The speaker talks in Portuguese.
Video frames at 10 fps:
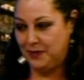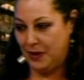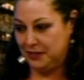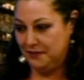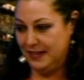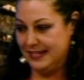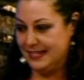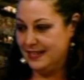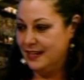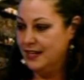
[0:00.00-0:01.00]
Quatro vezes.
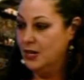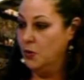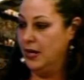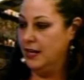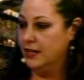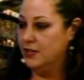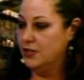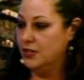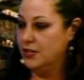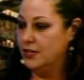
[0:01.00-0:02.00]
Já William, namoro.
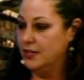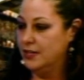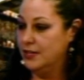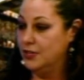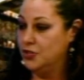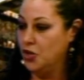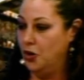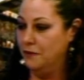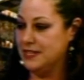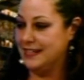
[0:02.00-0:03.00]

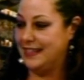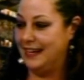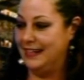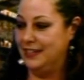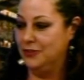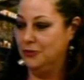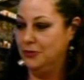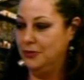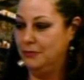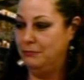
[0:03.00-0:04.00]
John, você tá lindo.
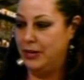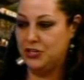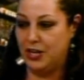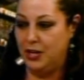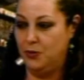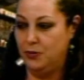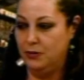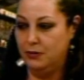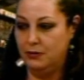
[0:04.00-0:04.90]
Beija eu.